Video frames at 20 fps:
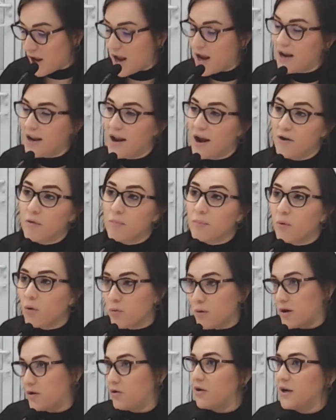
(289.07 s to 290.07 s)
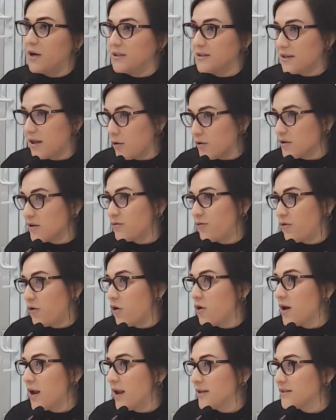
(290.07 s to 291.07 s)
al erario público del Estado. Esas
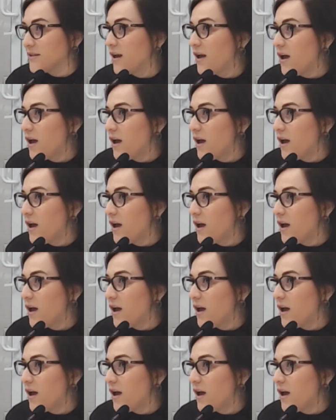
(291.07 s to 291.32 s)
fueron las